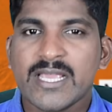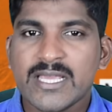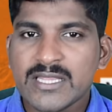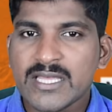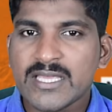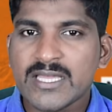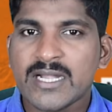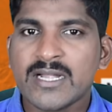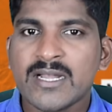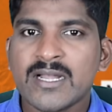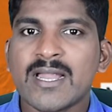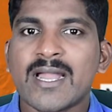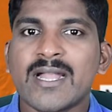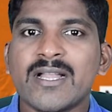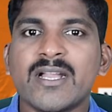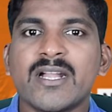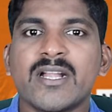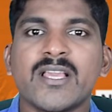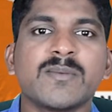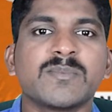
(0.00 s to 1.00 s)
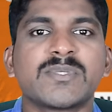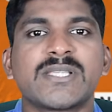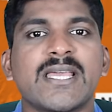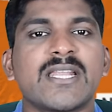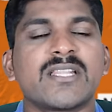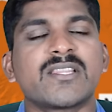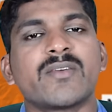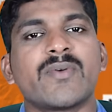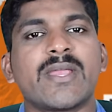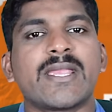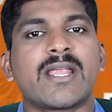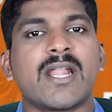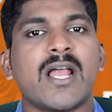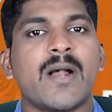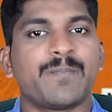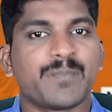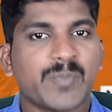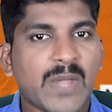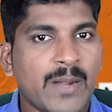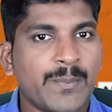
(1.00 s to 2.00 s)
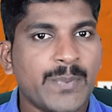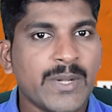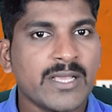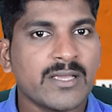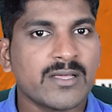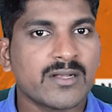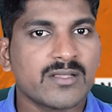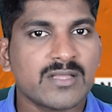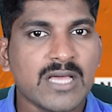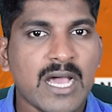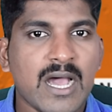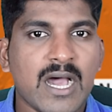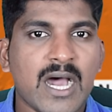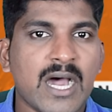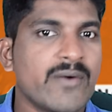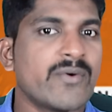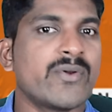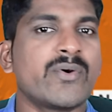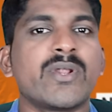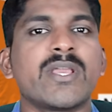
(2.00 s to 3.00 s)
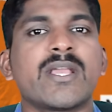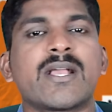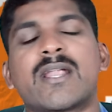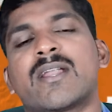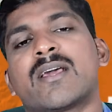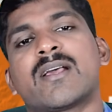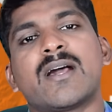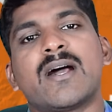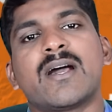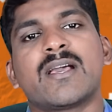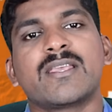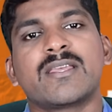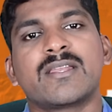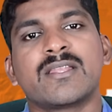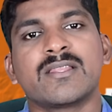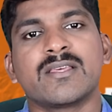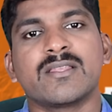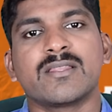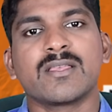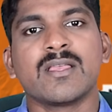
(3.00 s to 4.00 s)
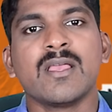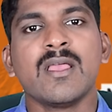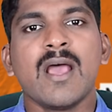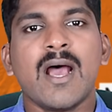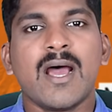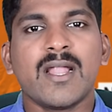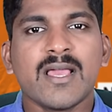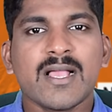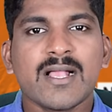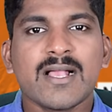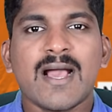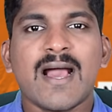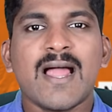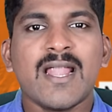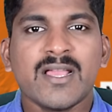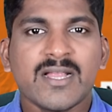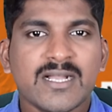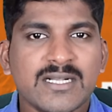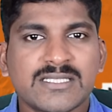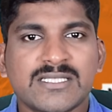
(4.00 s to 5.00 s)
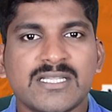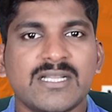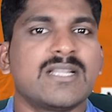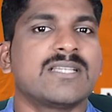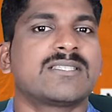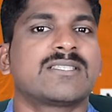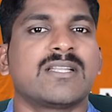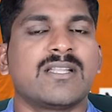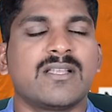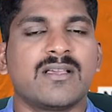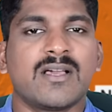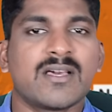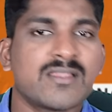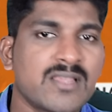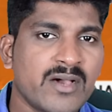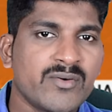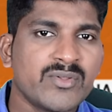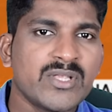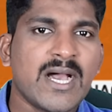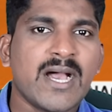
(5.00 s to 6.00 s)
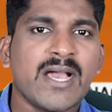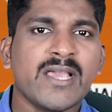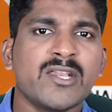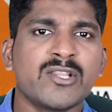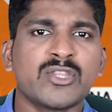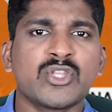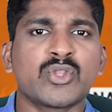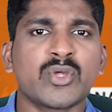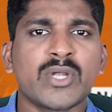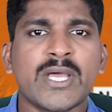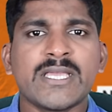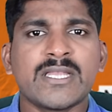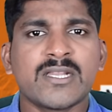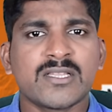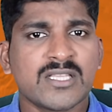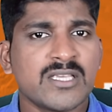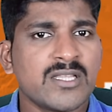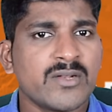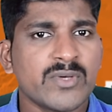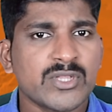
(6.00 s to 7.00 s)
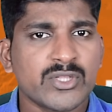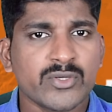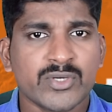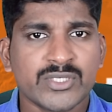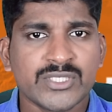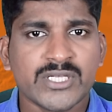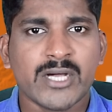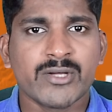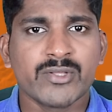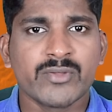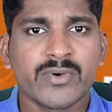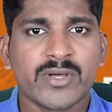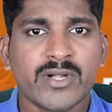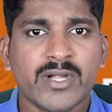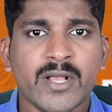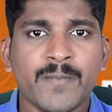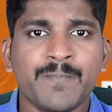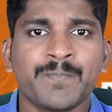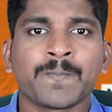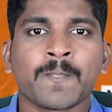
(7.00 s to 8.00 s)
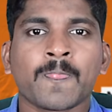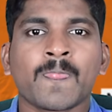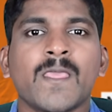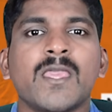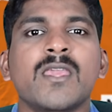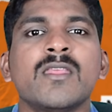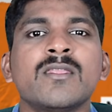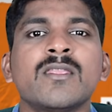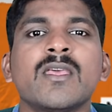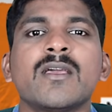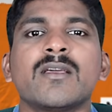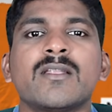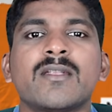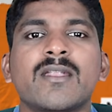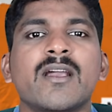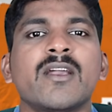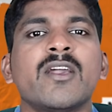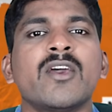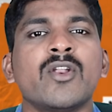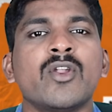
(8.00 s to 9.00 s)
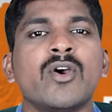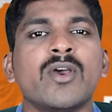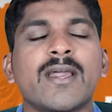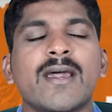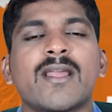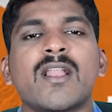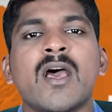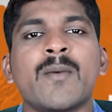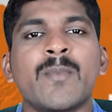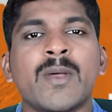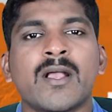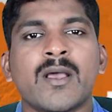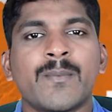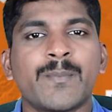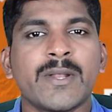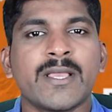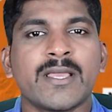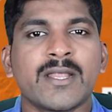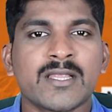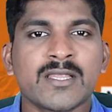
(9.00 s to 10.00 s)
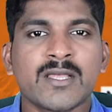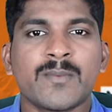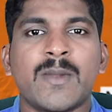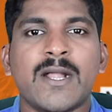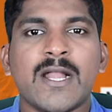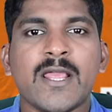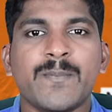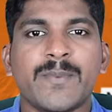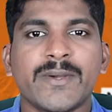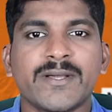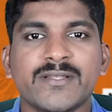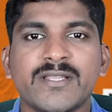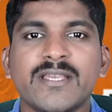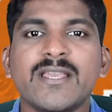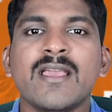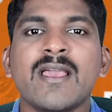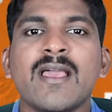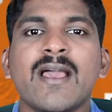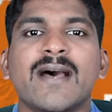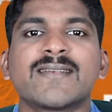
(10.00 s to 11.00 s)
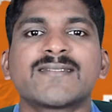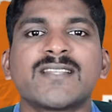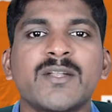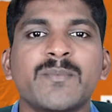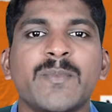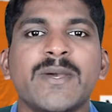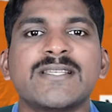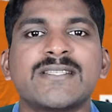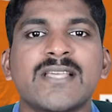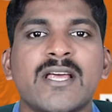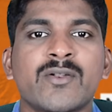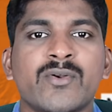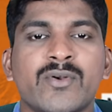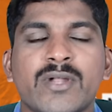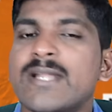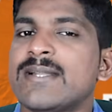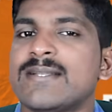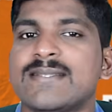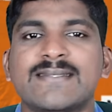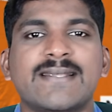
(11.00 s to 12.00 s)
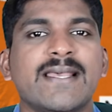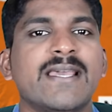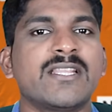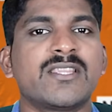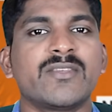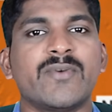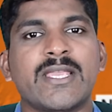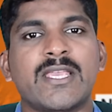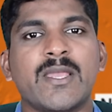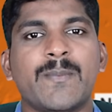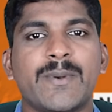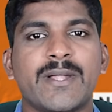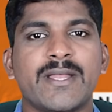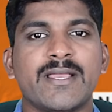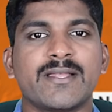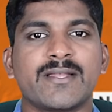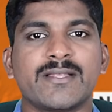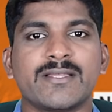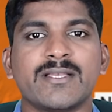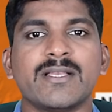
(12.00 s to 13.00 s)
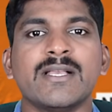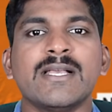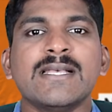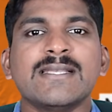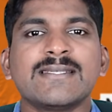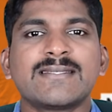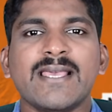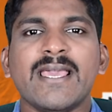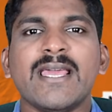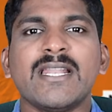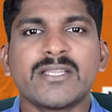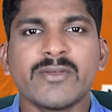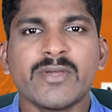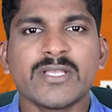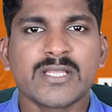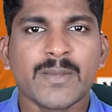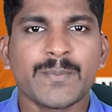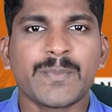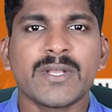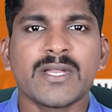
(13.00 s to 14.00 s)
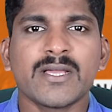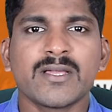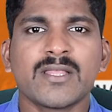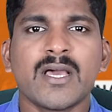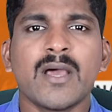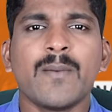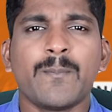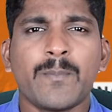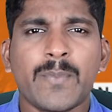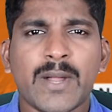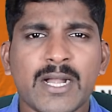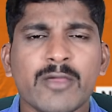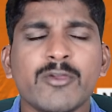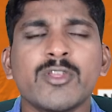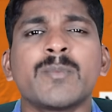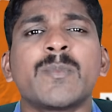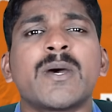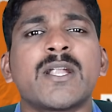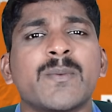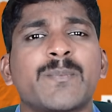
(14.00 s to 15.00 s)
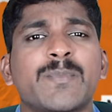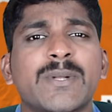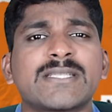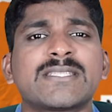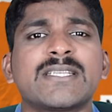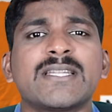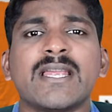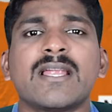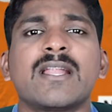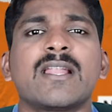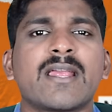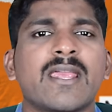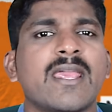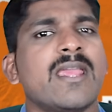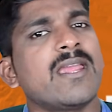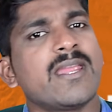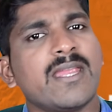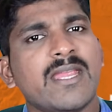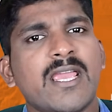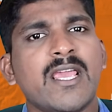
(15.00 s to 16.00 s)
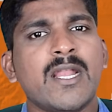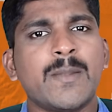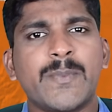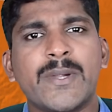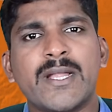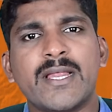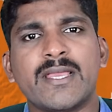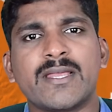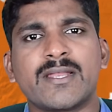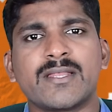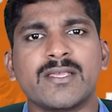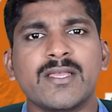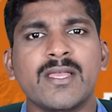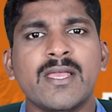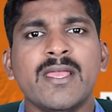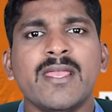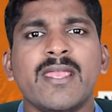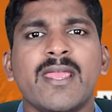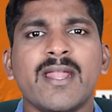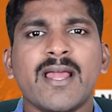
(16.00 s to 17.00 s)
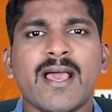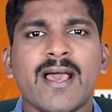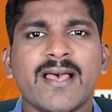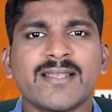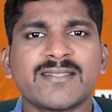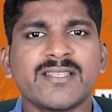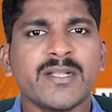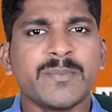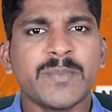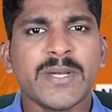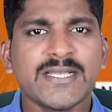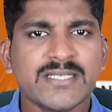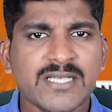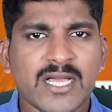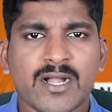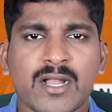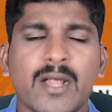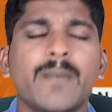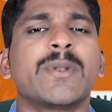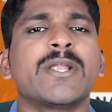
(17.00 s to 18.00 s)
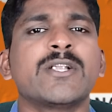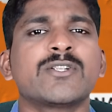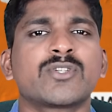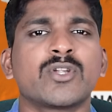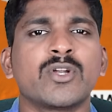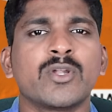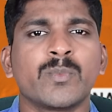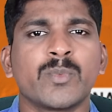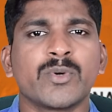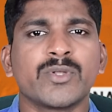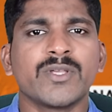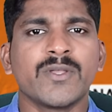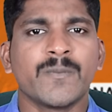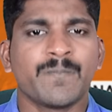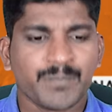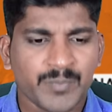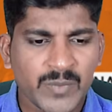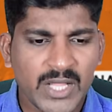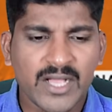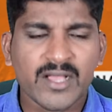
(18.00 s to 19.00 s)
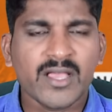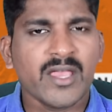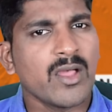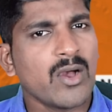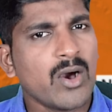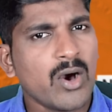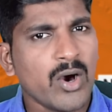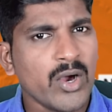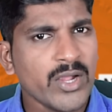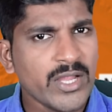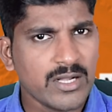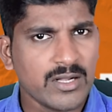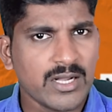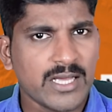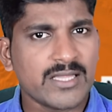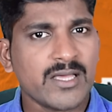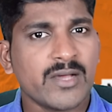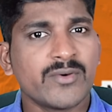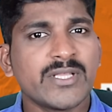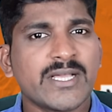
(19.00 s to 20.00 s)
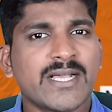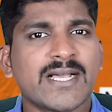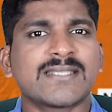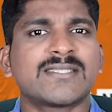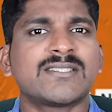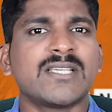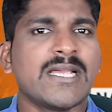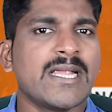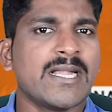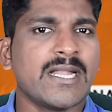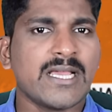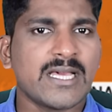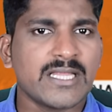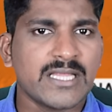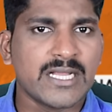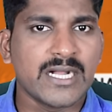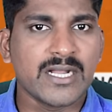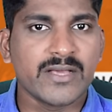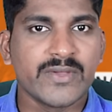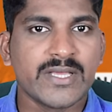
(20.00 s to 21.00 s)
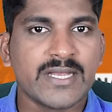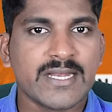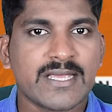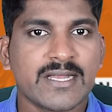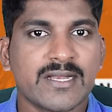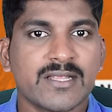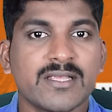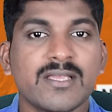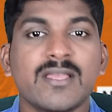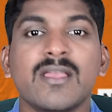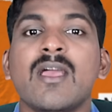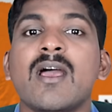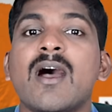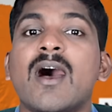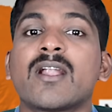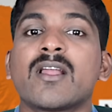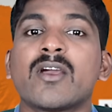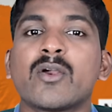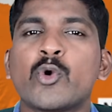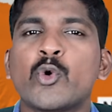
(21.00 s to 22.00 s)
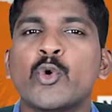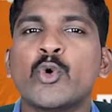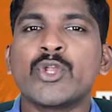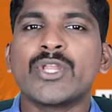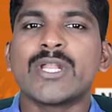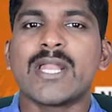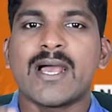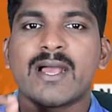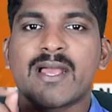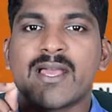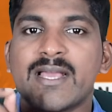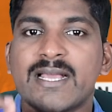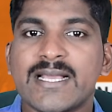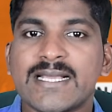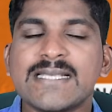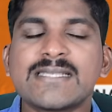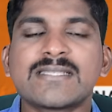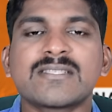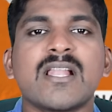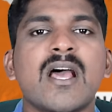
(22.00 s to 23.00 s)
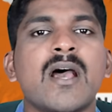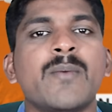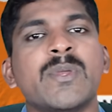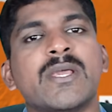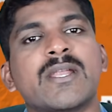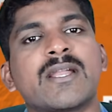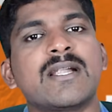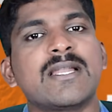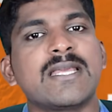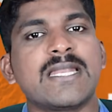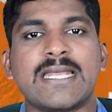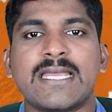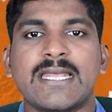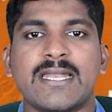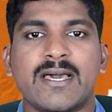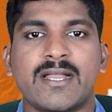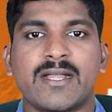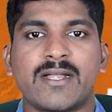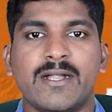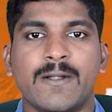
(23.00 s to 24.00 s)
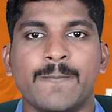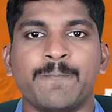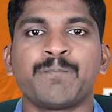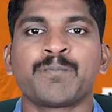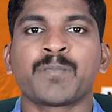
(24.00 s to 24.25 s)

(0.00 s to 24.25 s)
இந்த இரண்டு நாடுகளையும் சேர்த்து வைக்கலாம் அப்படிங்கிறது தான் அவருடைய கணக்காக இருந்தது ஆனால் காலங்கள் செல்ல செல்ல அதாவது ஆயிரத்தி தொள்ளாயிரத்தி இருபத்தி ஒன்றாவது வருடம் இந்த நகர்னோ கராபக் அப்படிங்கிற அந்த மலைப்பகுதி அசர்பைஜானுடன் சேர்த்து வைக்கப்படுகிறது சேர்த்து வைத்த பிறகுதான் பலவிதமான பிரச்சனைகள் அங்கே ஏற்படுகிறது ஏன்னா அசர்பைஜான் அப்படின்னு சொல்லும்போது அங்கே ஆயில் அதாவது கச்சா எண்ணெய் அதிக அளவு இருக்கிறது ஆனால் கூடுதலாக இஸ்லாமியர்கள் இருக்கிறார்கள்